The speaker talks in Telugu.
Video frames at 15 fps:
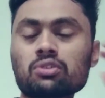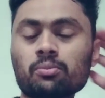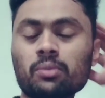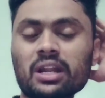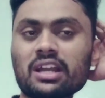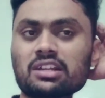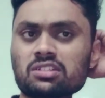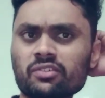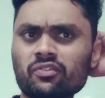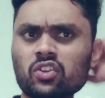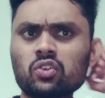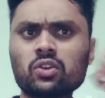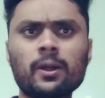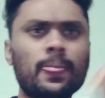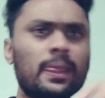సో మరియా
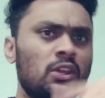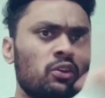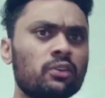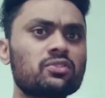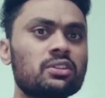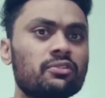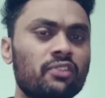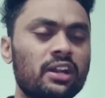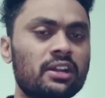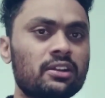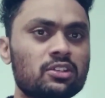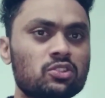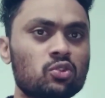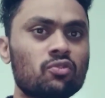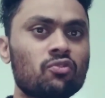షఫీర్ కూడా యూఎఫ్సీ
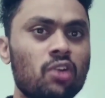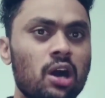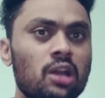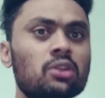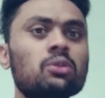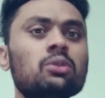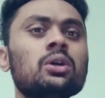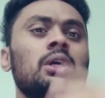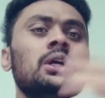ఫైటరే సో వాళ్ళు